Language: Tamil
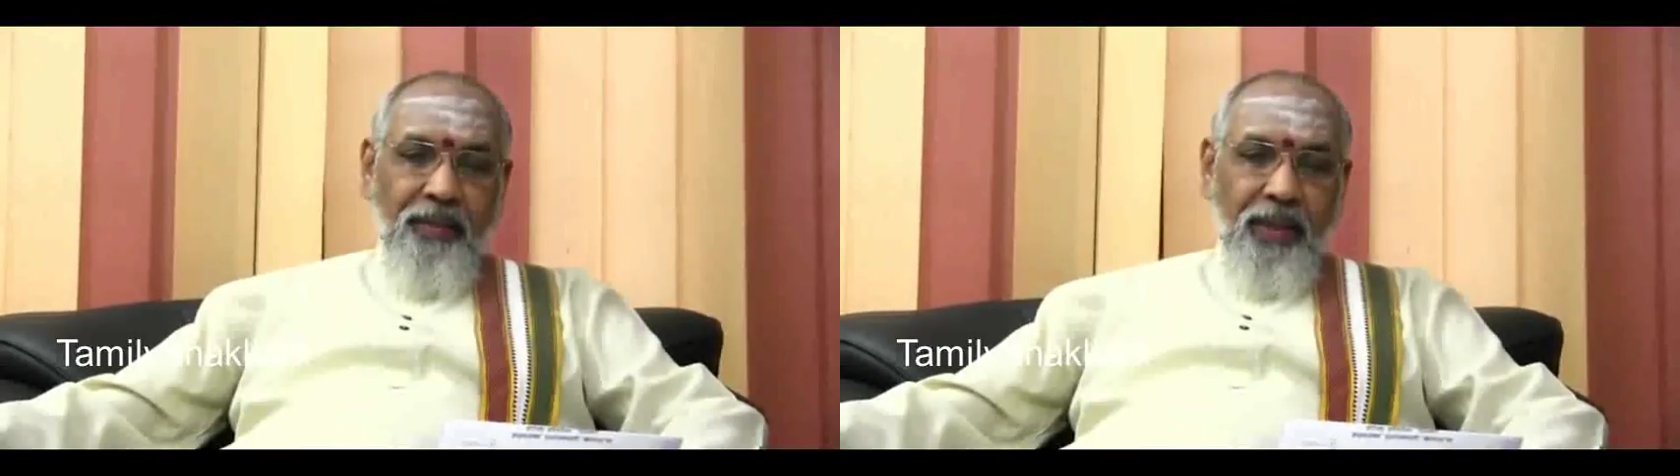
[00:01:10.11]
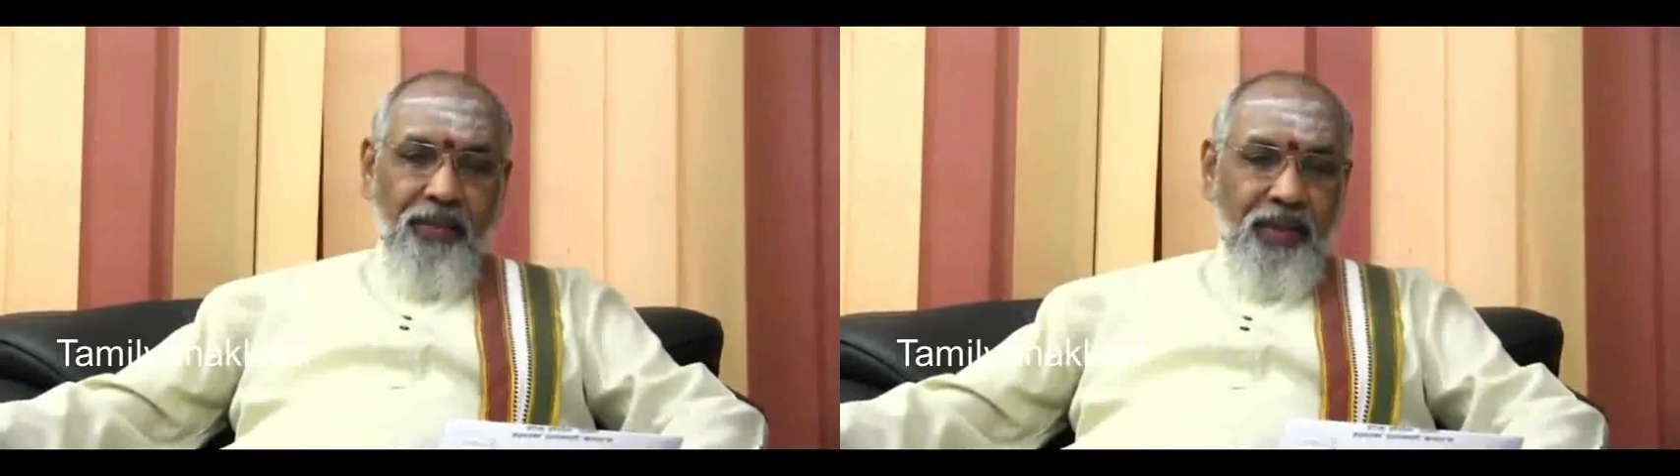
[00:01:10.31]

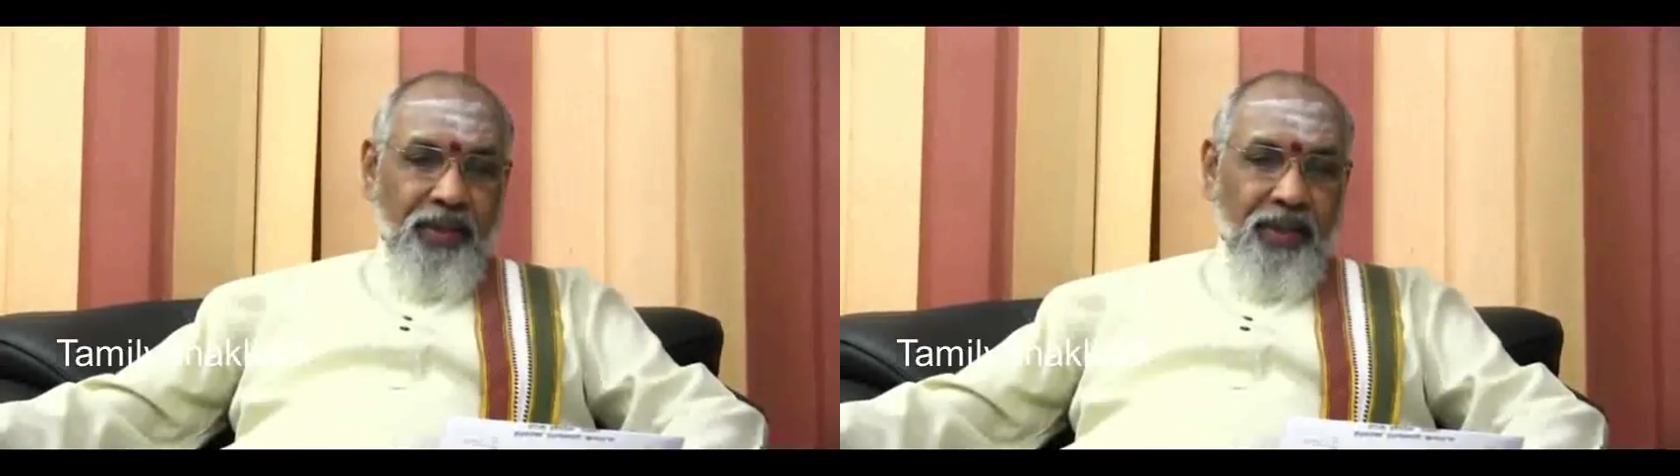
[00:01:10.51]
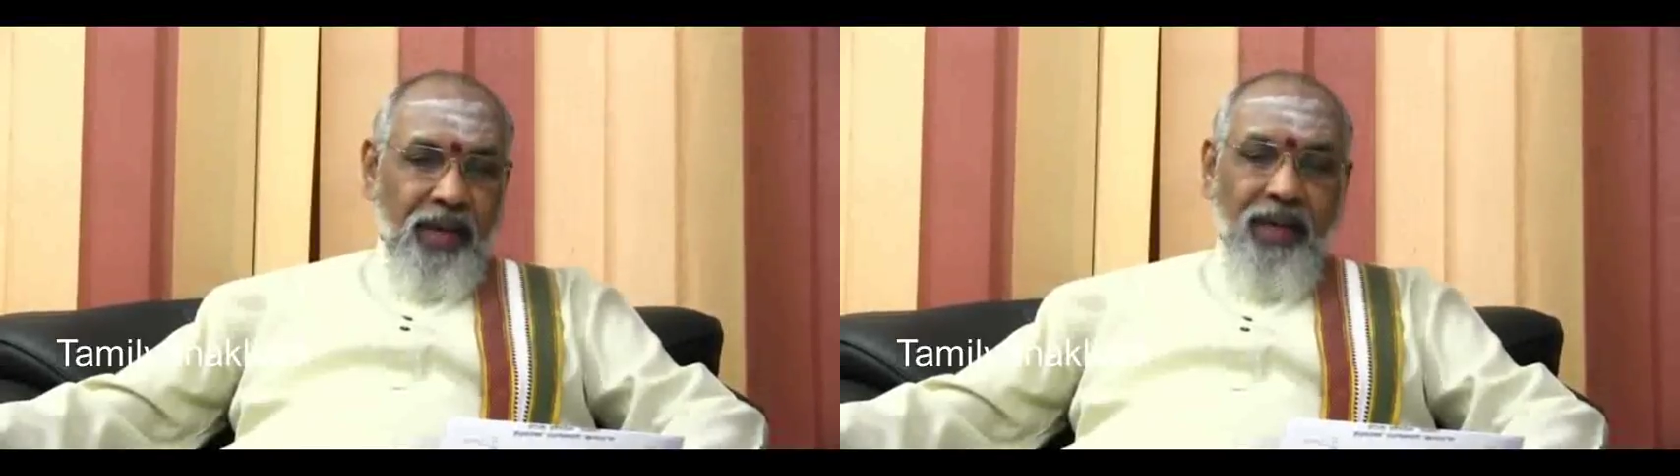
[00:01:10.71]
எம்மை
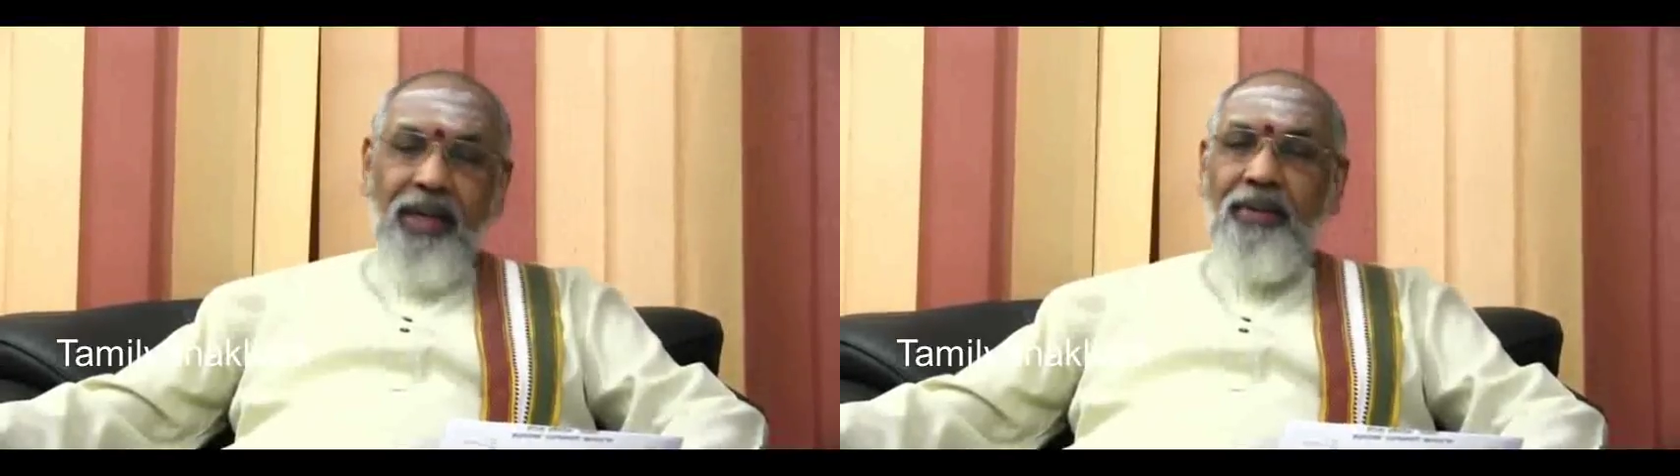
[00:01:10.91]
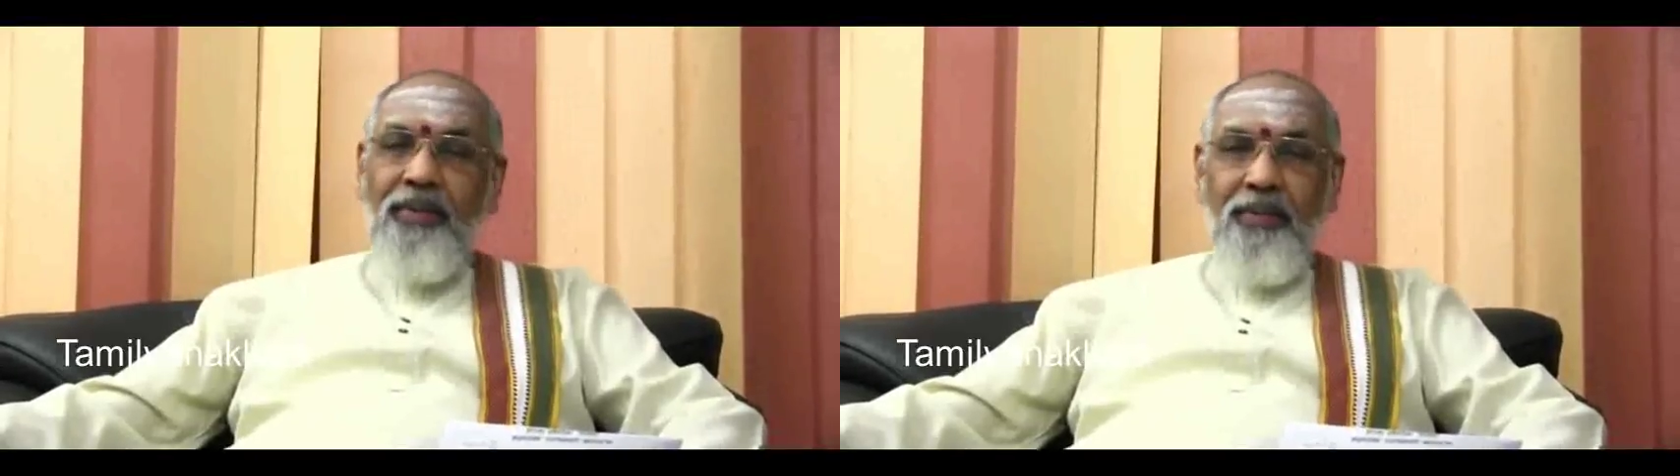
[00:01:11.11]
விட்டு
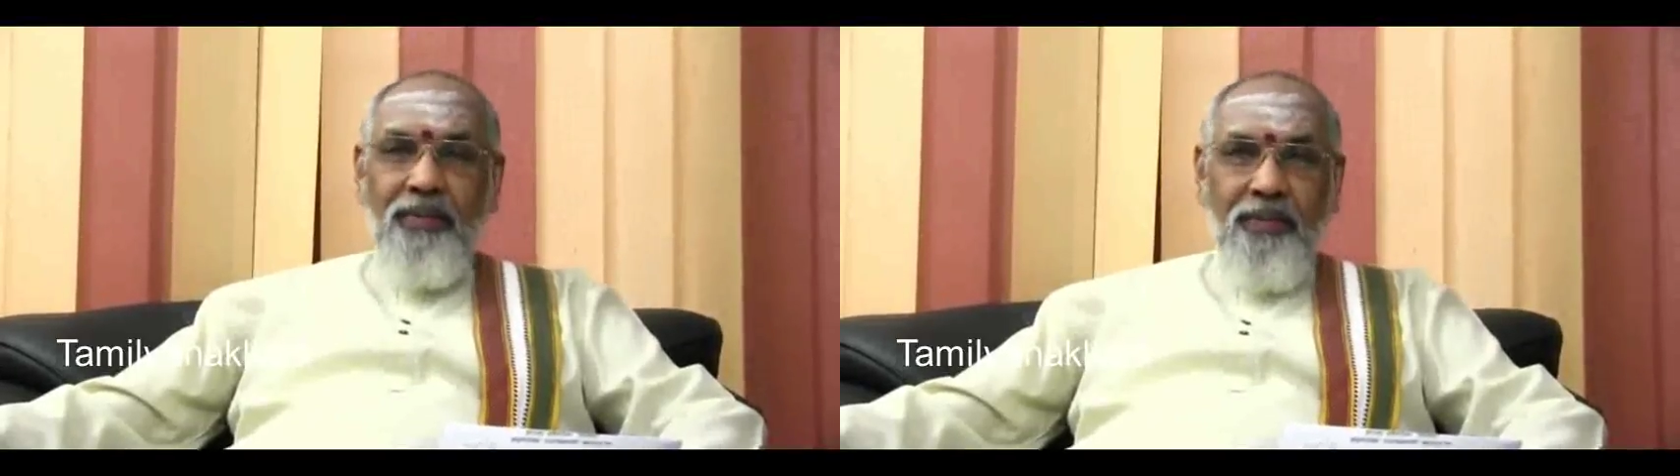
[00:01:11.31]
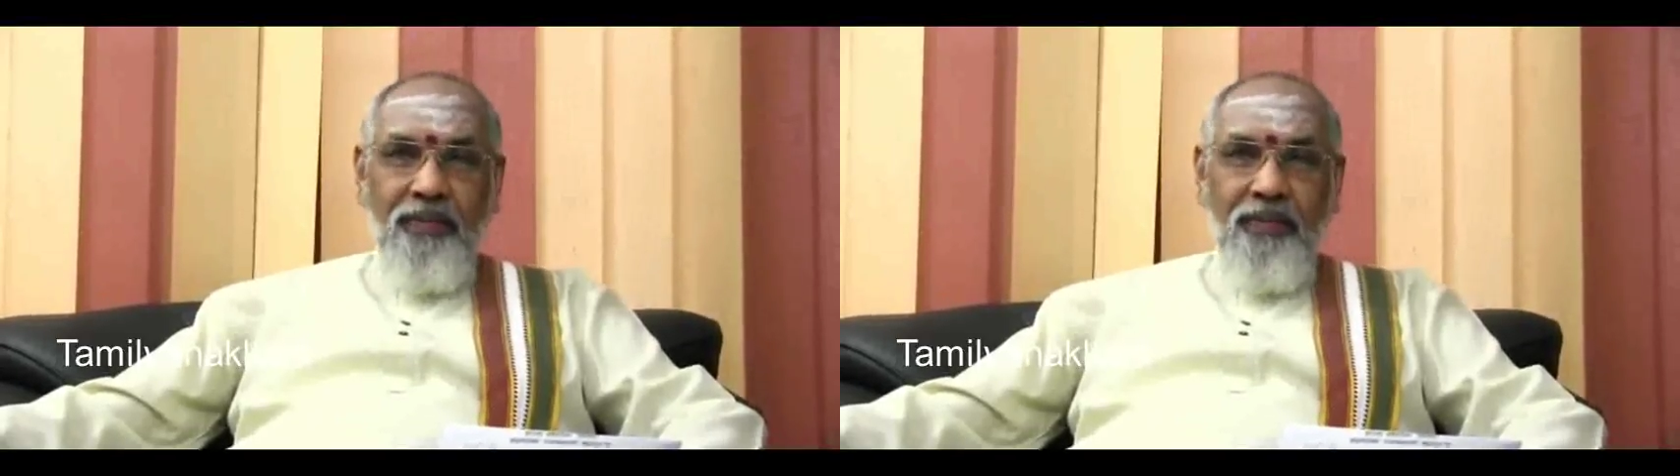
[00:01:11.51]
அகலவும்